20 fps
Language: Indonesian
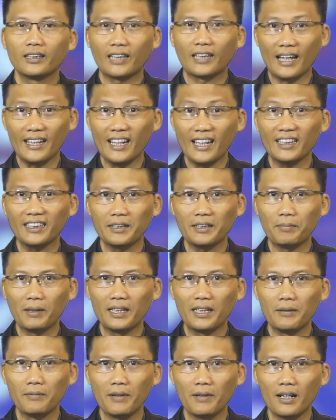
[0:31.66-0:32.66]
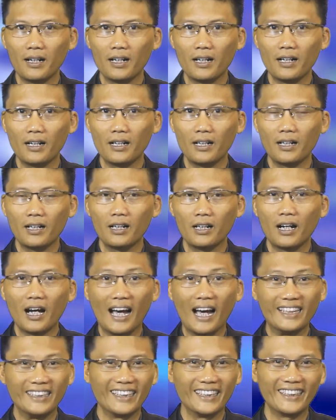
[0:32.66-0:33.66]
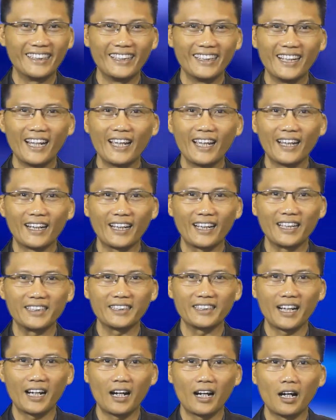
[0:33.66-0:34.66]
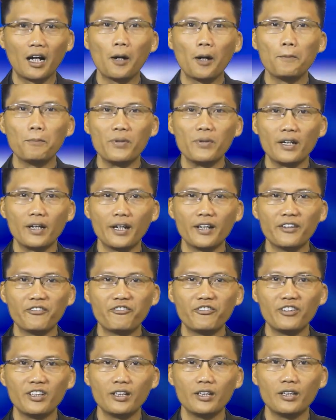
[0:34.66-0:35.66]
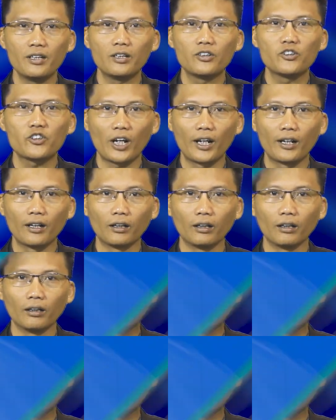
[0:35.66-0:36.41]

tayang tiba-tiba hanya di layar kaca BNP Channel.